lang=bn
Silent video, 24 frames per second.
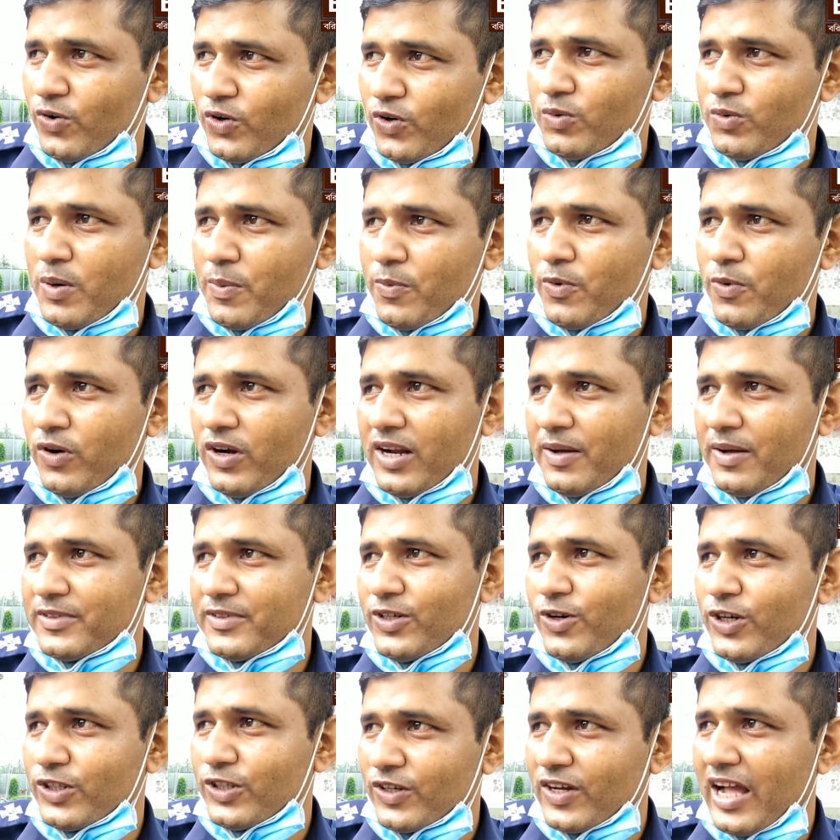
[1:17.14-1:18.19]
অনুভব করলাম
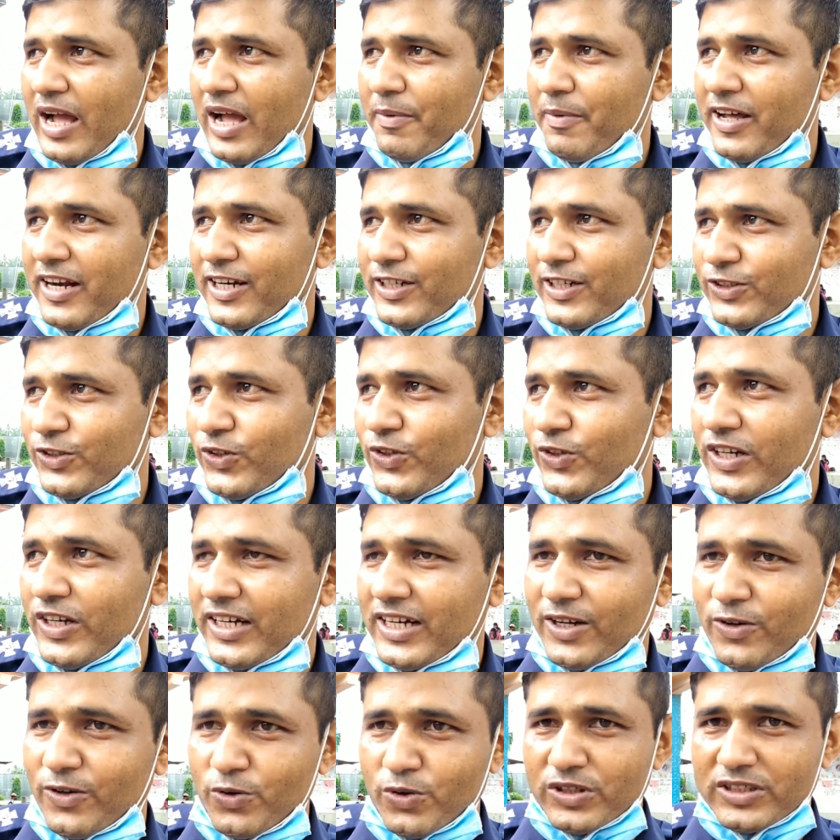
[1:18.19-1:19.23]
যে হয়তো খাবারের জন্য
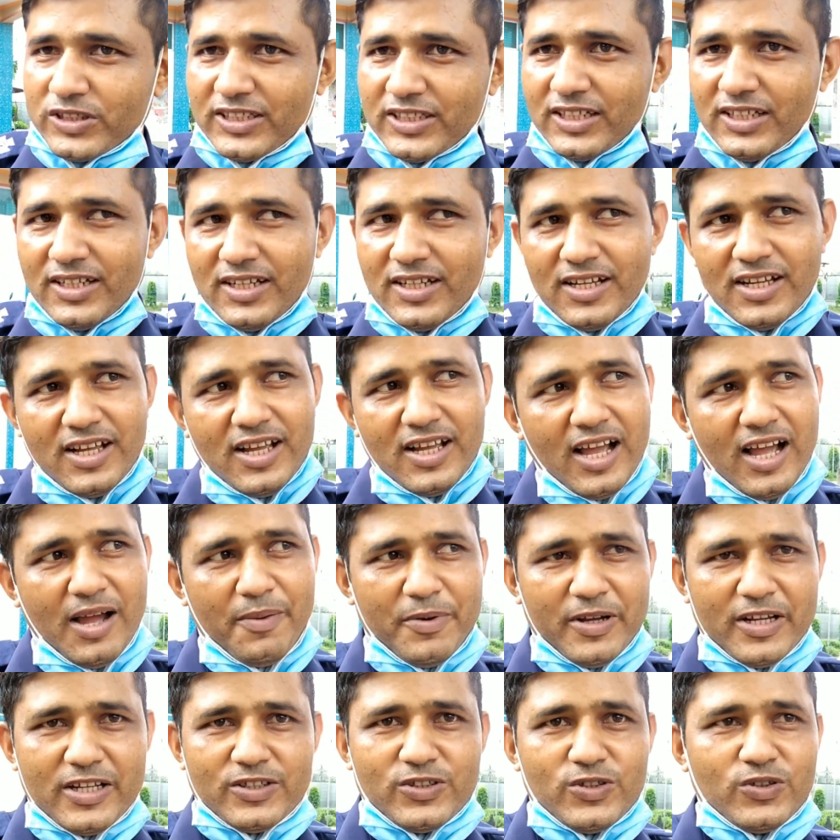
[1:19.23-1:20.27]
এটা করছে
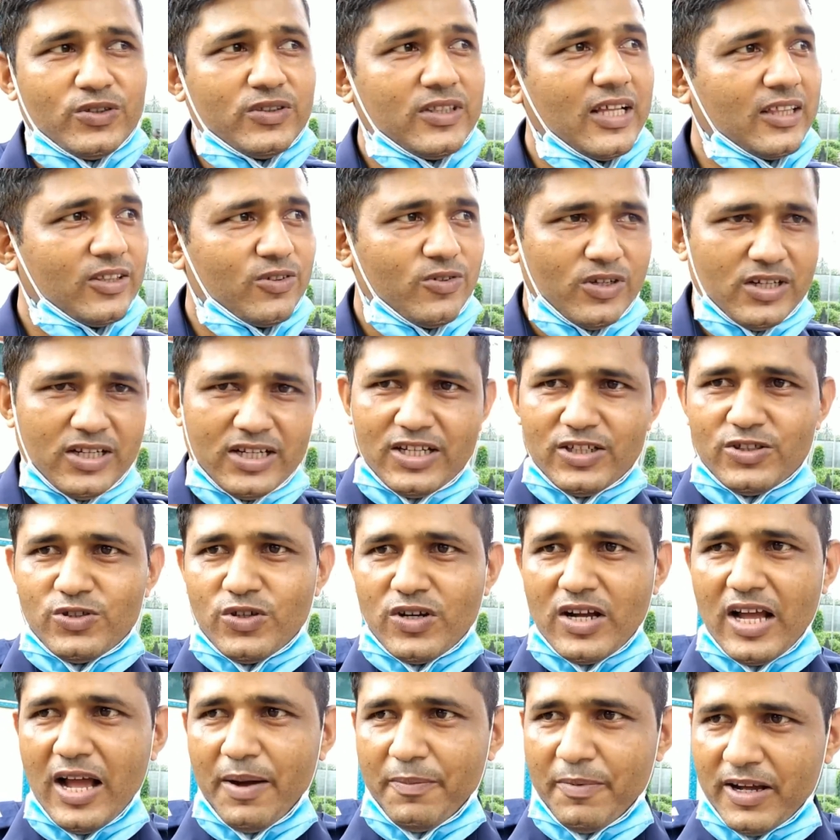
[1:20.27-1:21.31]
আমি কিছু তাৎক্ষণিক কিছু
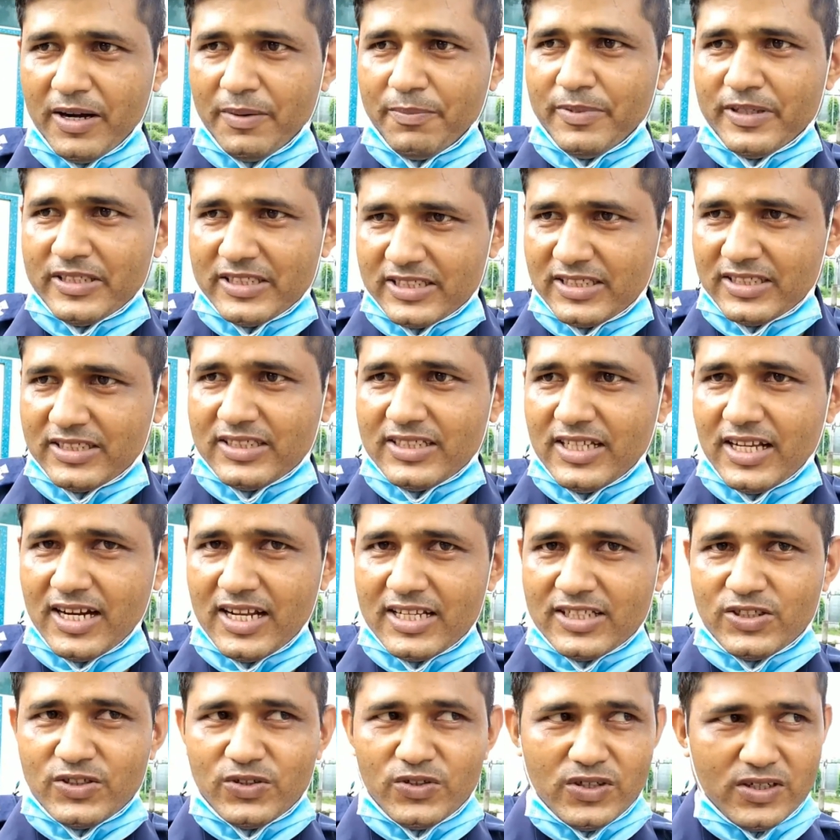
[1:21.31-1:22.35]
খাবার বিস্কিট
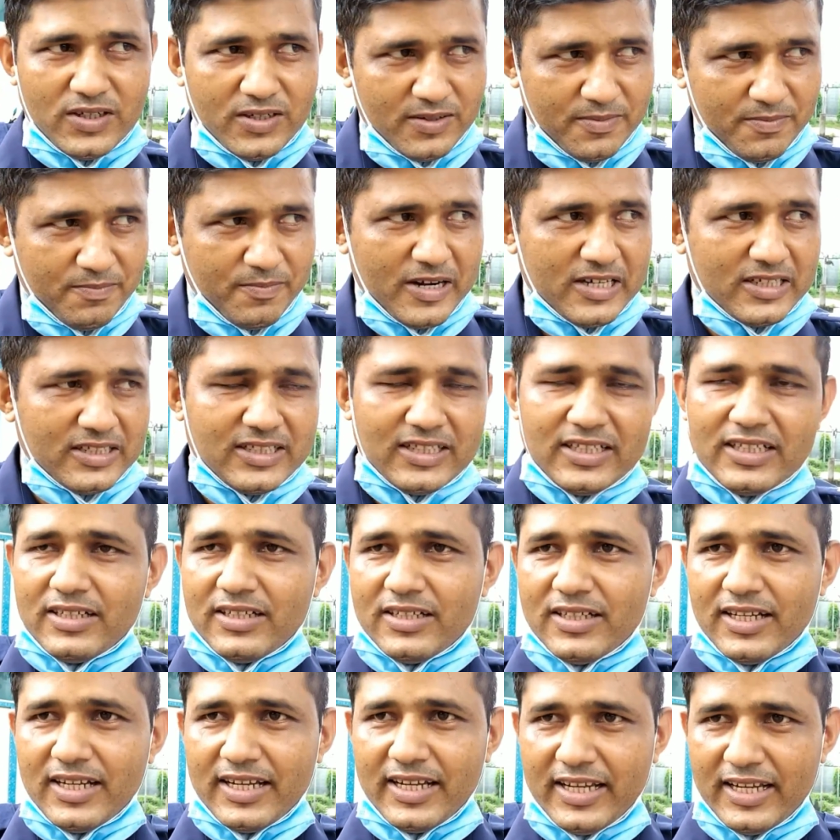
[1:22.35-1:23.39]
চানাচুর পাশ থেকে
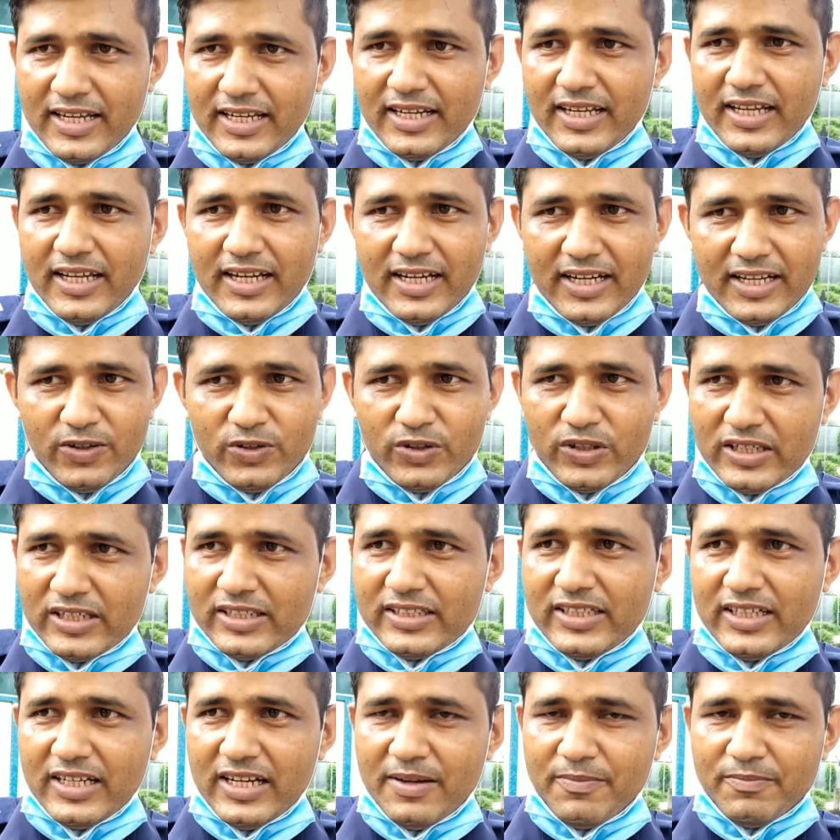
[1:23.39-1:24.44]
কিনে এনে ওদের
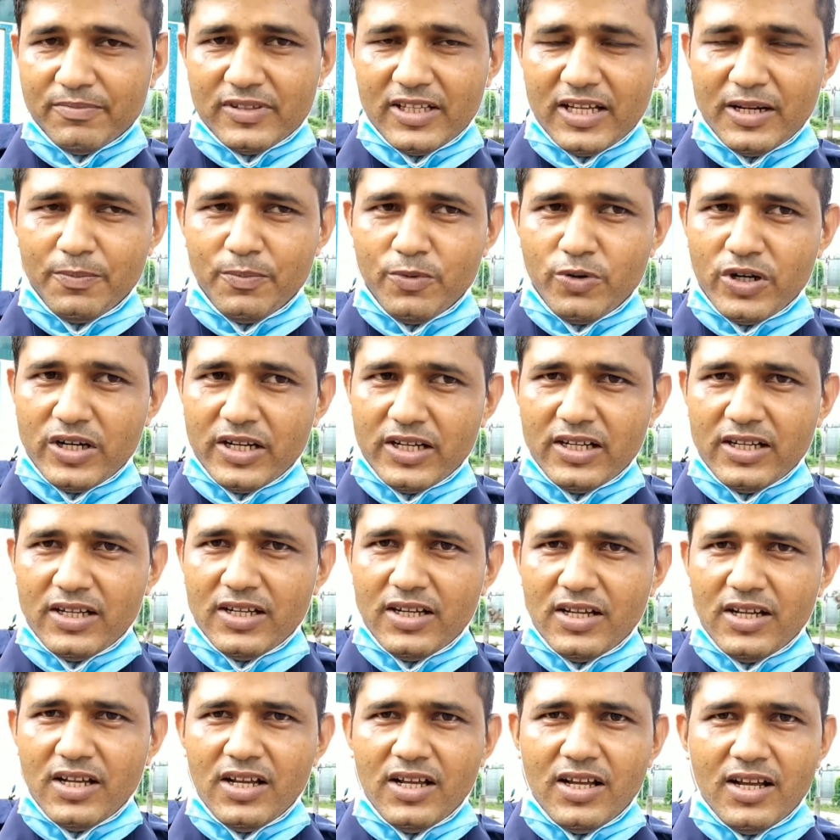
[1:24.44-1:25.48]
দিলাম তারপরে
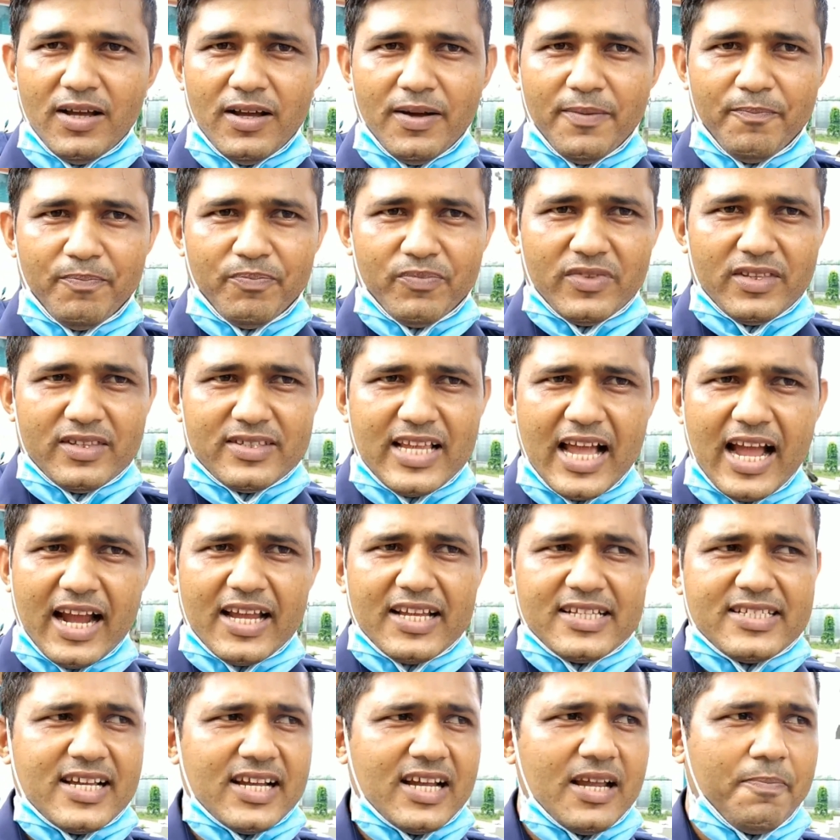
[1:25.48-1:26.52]

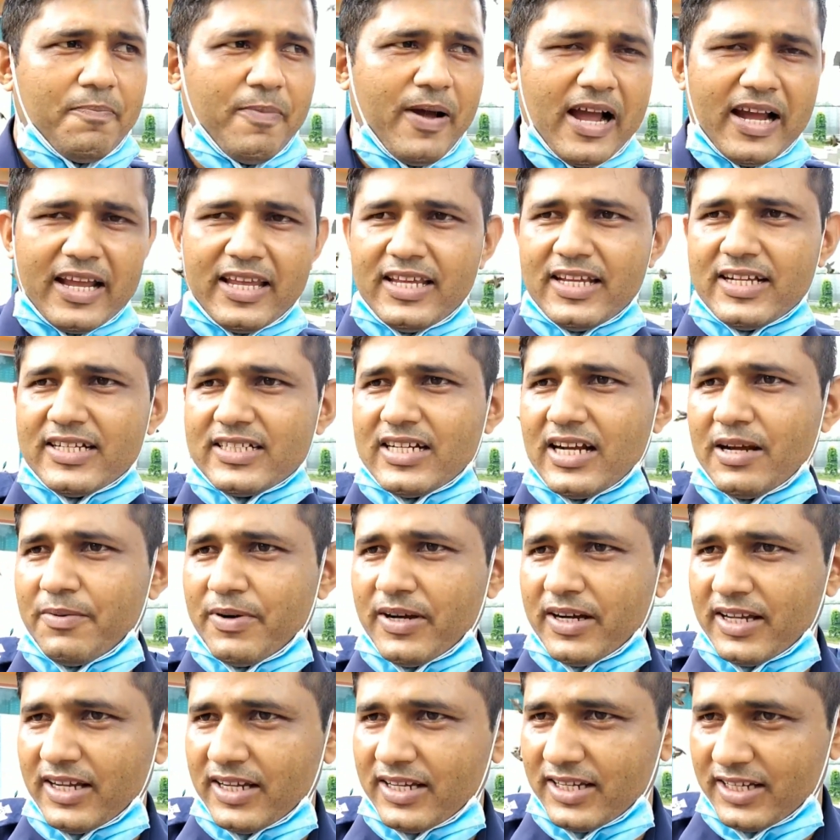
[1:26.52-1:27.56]
ঝাঁকে ঝাঁকে পাখি এসে
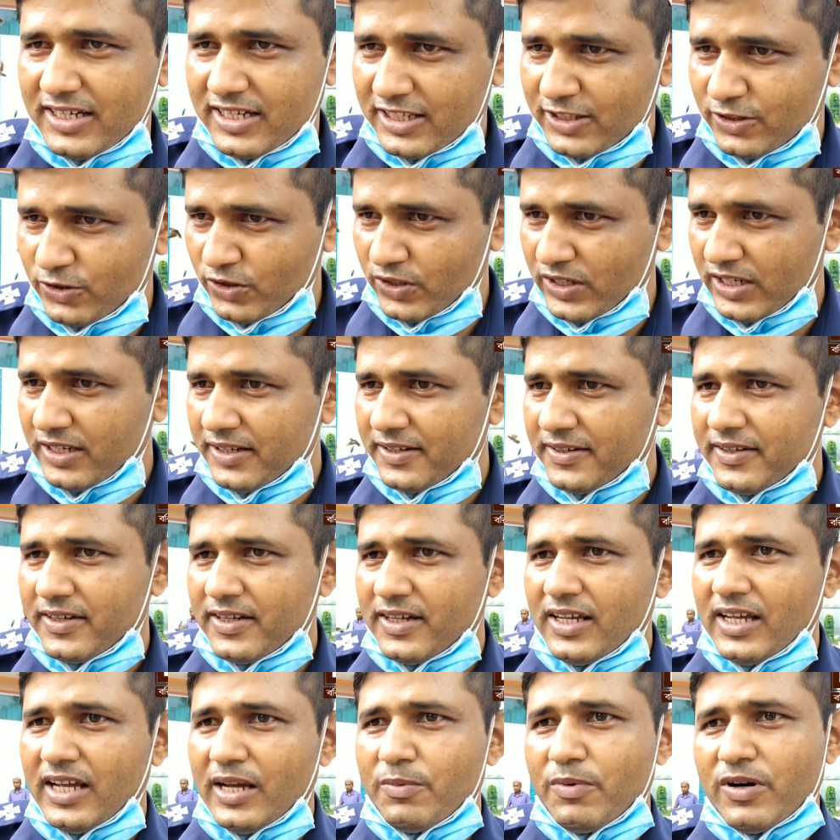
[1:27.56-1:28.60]
আমাকে ঘিরে ধরে
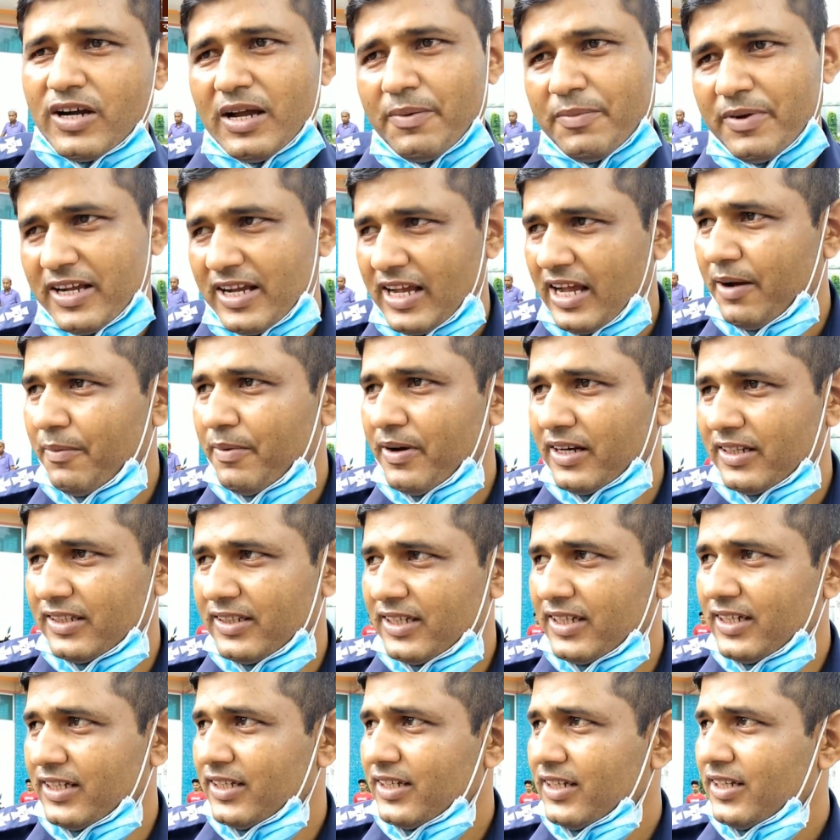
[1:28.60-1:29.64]
এবং আমি খাবার
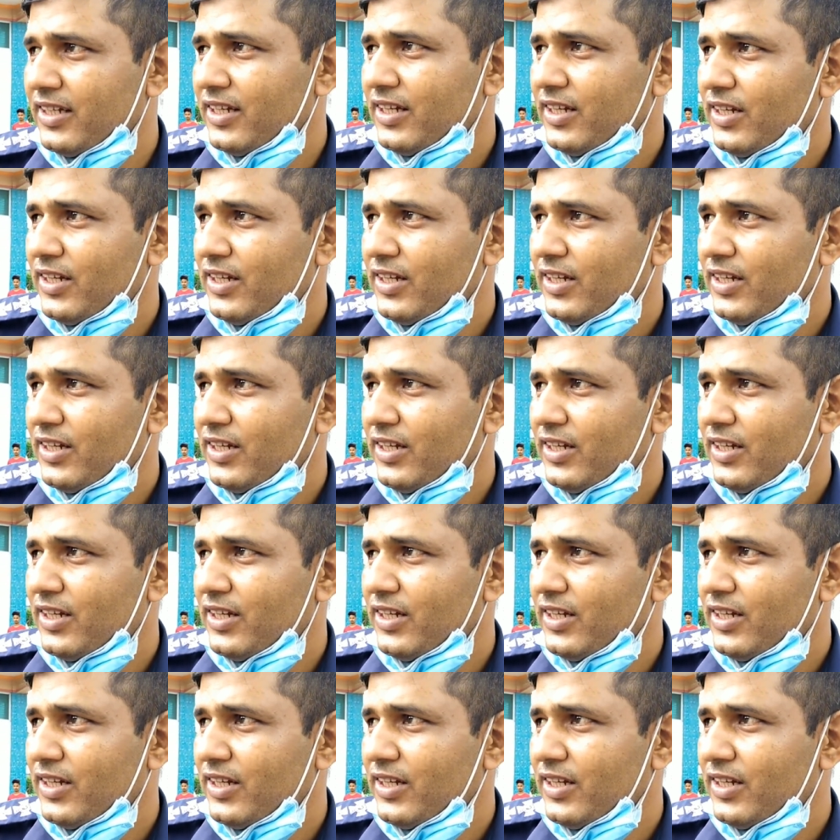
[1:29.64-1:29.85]
দেই